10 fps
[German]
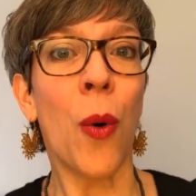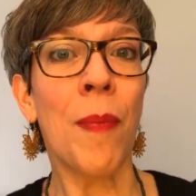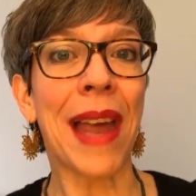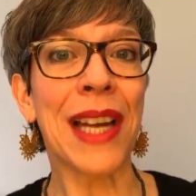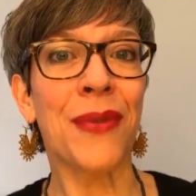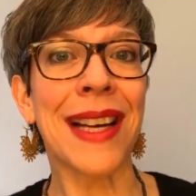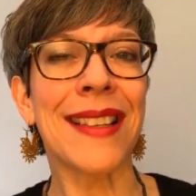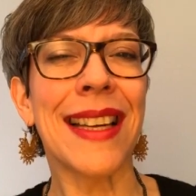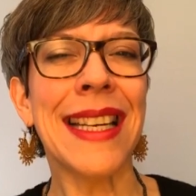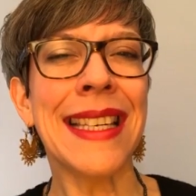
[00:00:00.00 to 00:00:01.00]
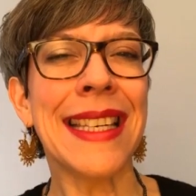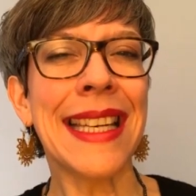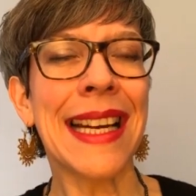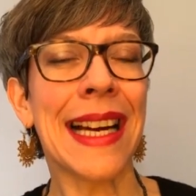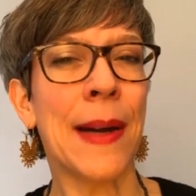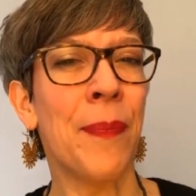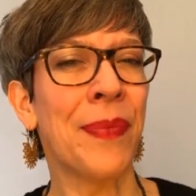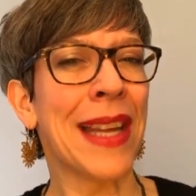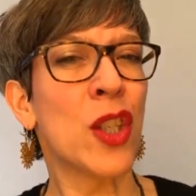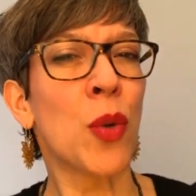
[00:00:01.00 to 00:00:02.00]
um etwas in dir
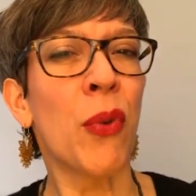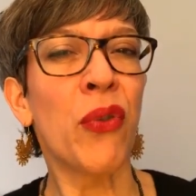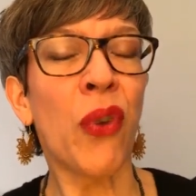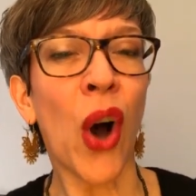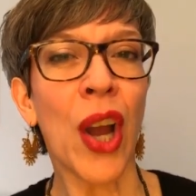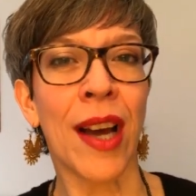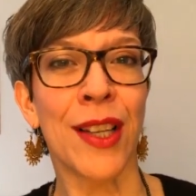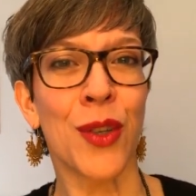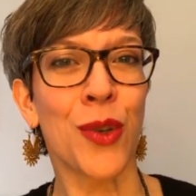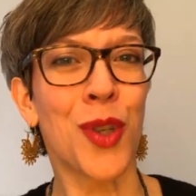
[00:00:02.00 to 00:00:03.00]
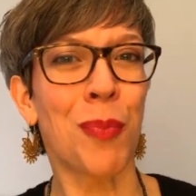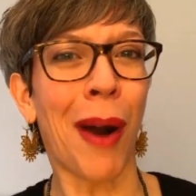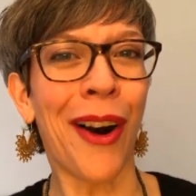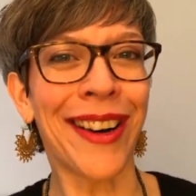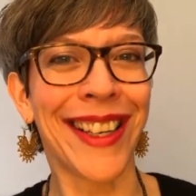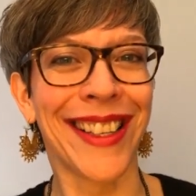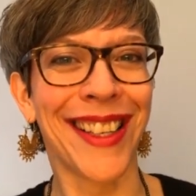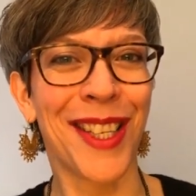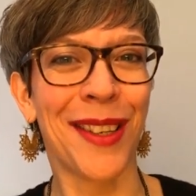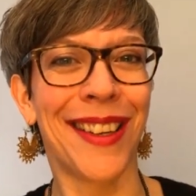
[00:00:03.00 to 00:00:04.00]
zu befeuern, zu sparken,